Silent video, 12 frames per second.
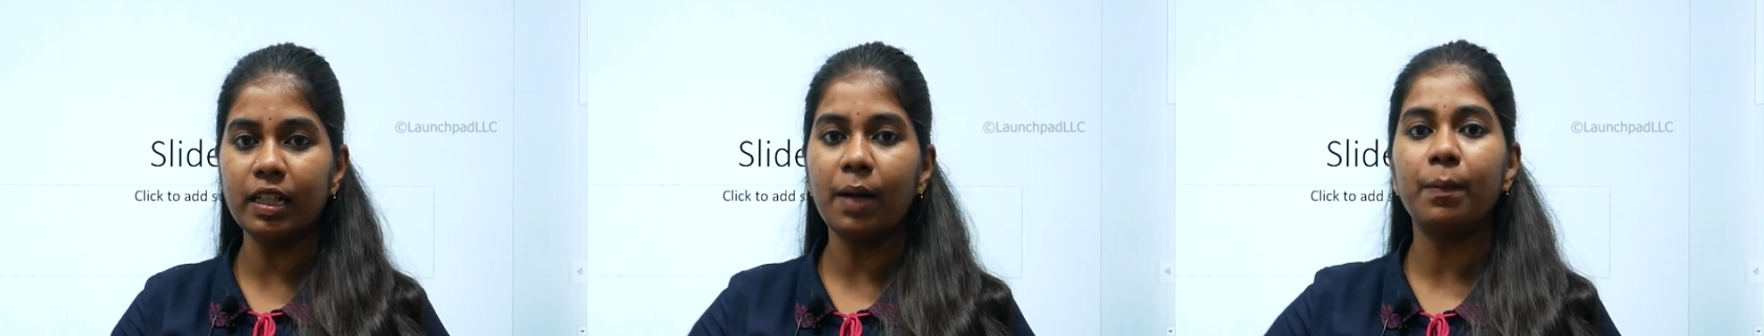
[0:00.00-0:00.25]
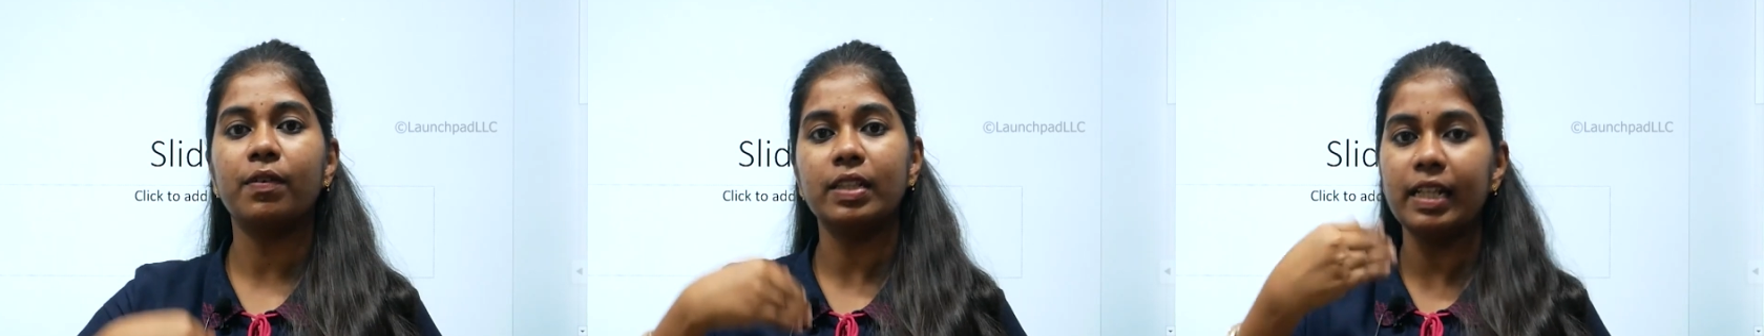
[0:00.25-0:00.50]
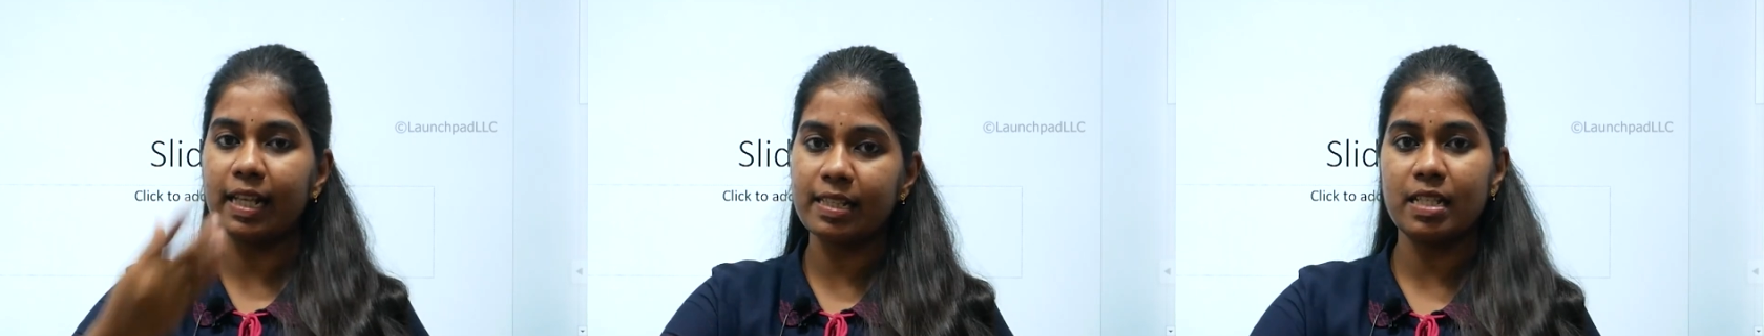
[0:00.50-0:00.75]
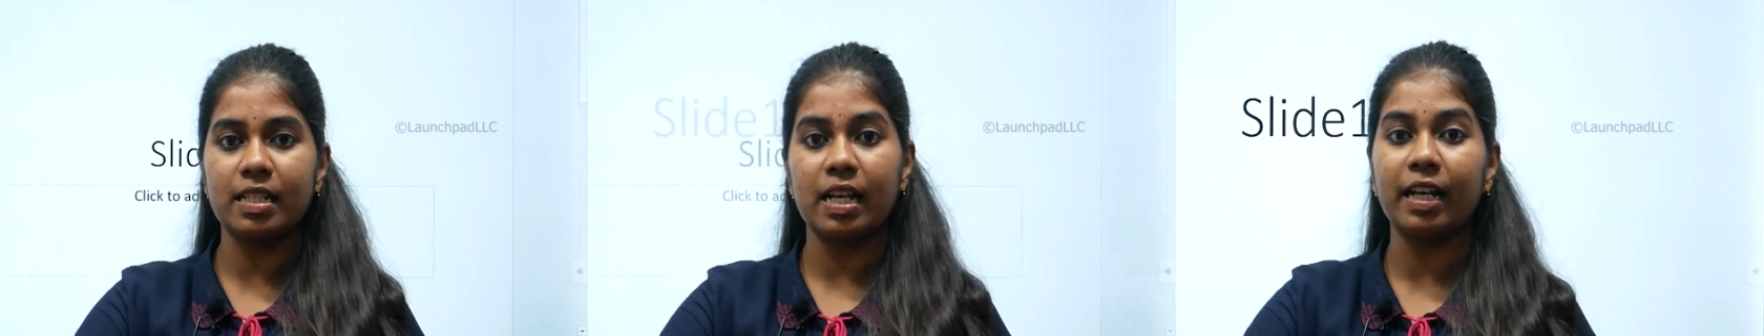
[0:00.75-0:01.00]
நம்மளுக்கு வந்து
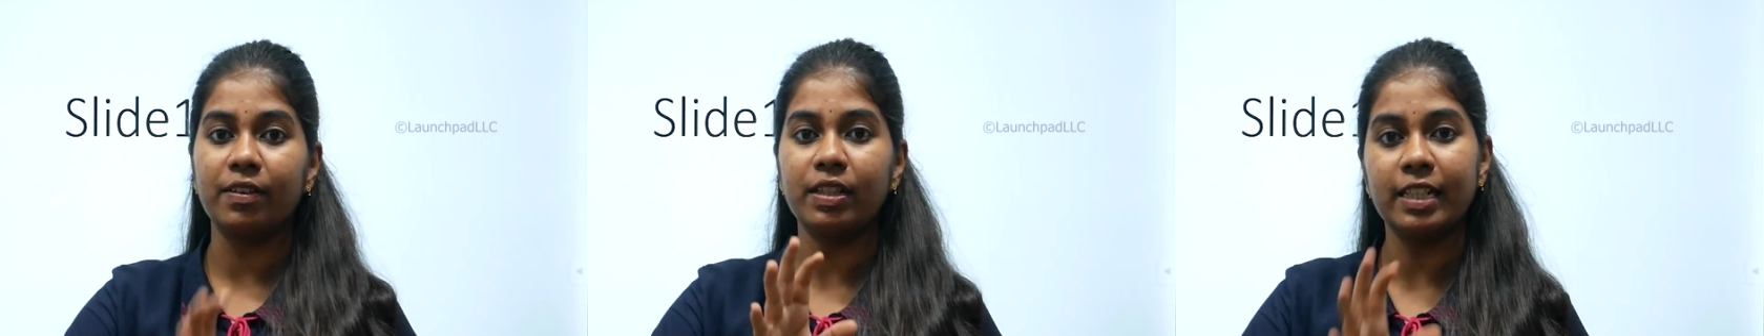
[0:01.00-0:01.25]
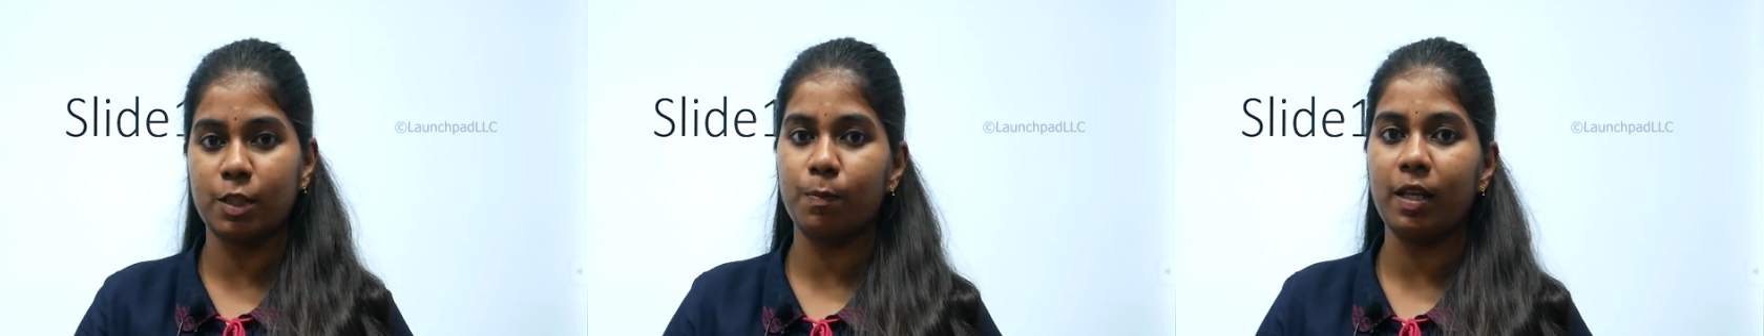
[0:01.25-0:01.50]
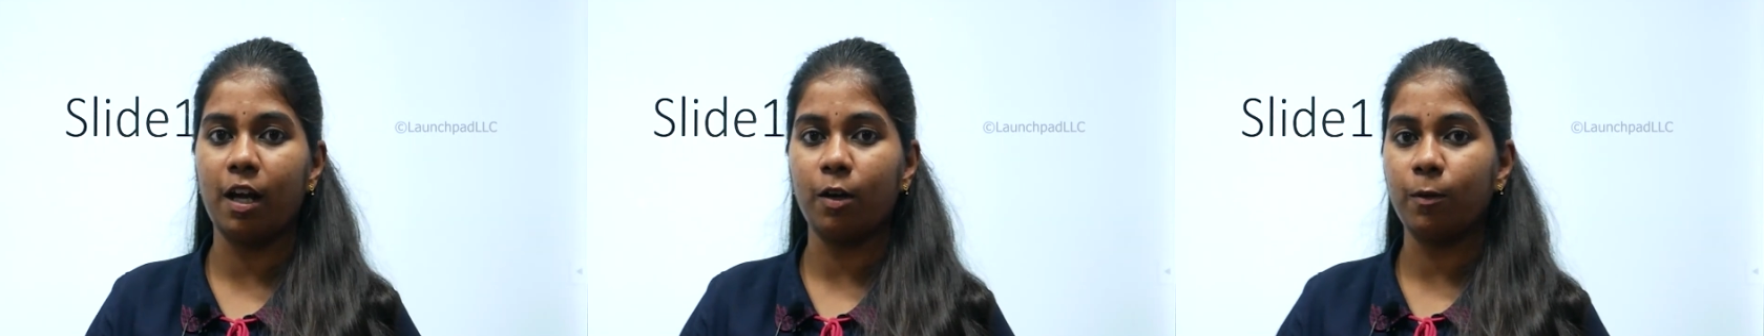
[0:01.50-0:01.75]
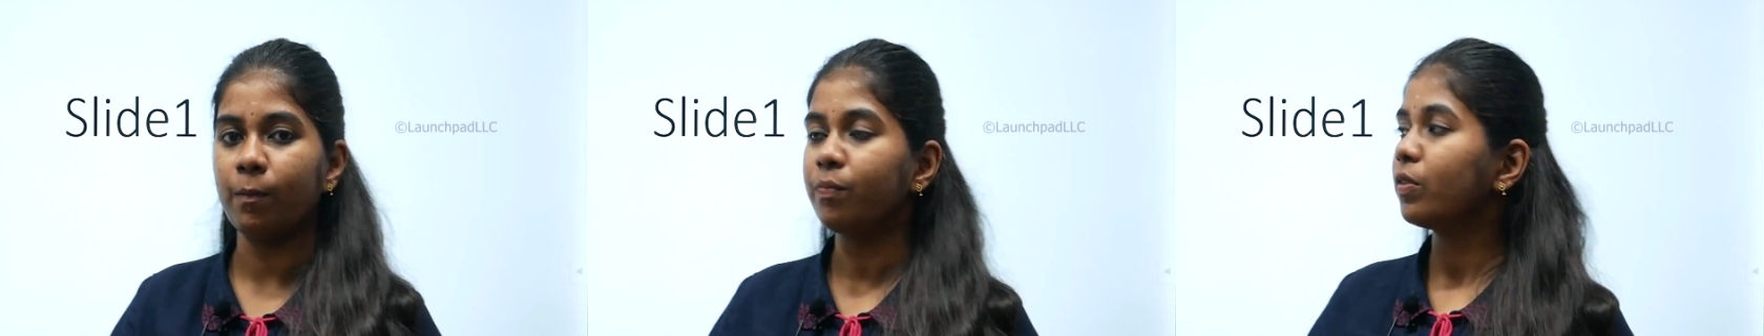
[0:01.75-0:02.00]
நெக்ஸ்ட் ஸ்லைடு வந்து டிஸ்பிளே
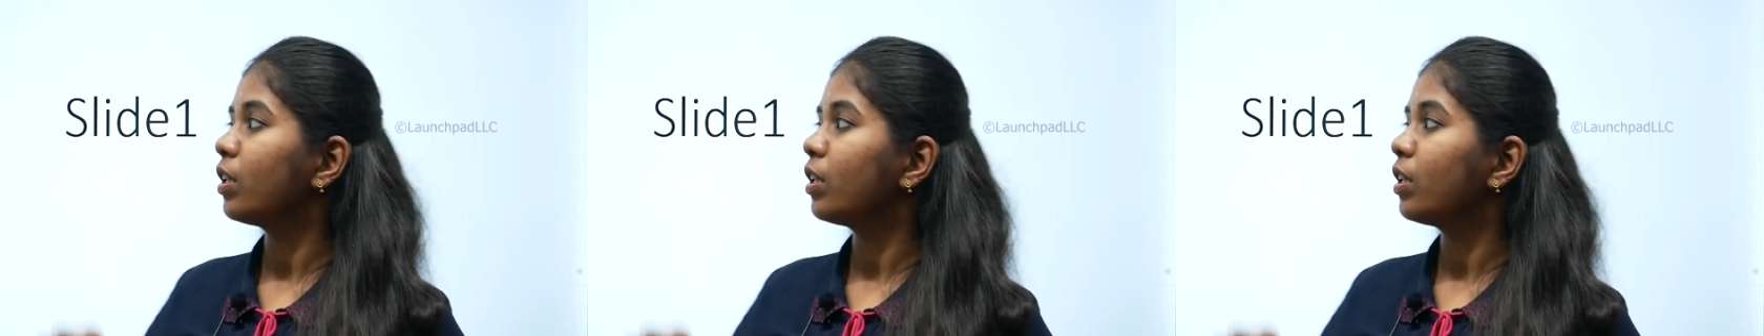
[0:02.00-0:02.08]
ஆகும்